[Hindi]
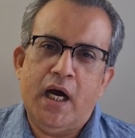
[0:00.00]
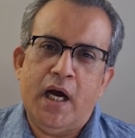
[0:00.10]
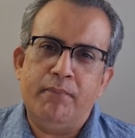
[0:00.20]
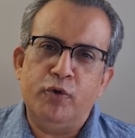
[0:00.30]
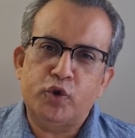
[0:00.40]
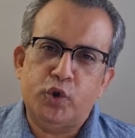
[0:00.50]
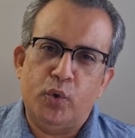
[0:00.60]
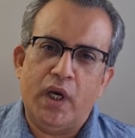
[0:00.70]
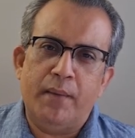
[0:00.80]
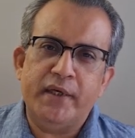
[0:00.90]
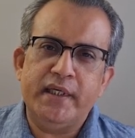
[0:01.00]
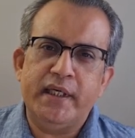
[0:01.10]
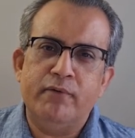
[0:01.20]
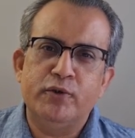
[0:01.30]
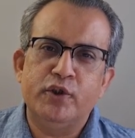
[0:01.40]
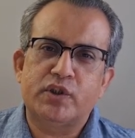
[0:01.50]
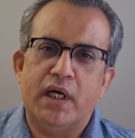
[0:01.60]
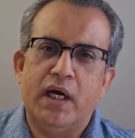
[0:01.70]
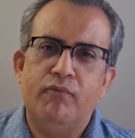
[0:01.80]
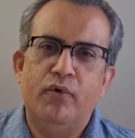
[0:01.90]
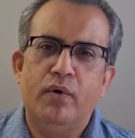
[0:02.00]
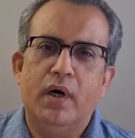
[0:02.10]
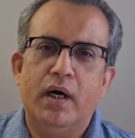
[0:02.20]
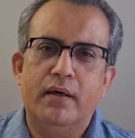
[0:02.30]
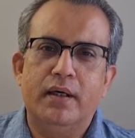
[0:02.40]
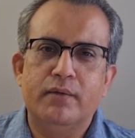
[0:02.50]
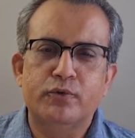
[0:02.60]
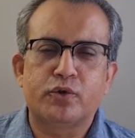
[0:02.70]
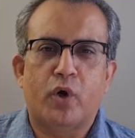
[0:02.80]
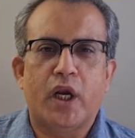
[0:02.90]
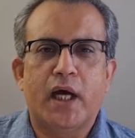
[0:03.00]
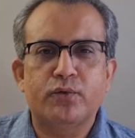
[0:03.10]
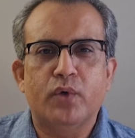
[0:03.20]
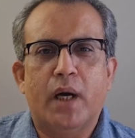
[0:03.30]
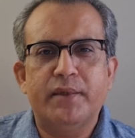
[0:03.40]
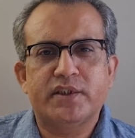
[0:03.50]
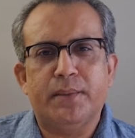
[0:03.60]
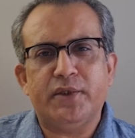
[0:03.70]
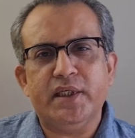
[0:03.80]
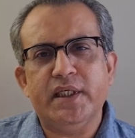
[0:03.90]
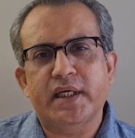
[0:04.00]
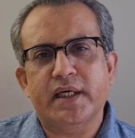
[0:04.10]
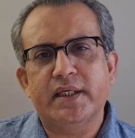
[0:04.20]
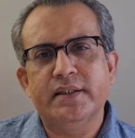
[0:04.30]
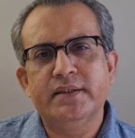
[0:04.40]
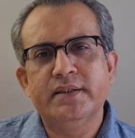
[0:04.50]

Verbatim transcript: आप वो सोलह महीने वो जिस वो आ, आ, उस औलाद को आप एक्सेप्ट ही नहीं करते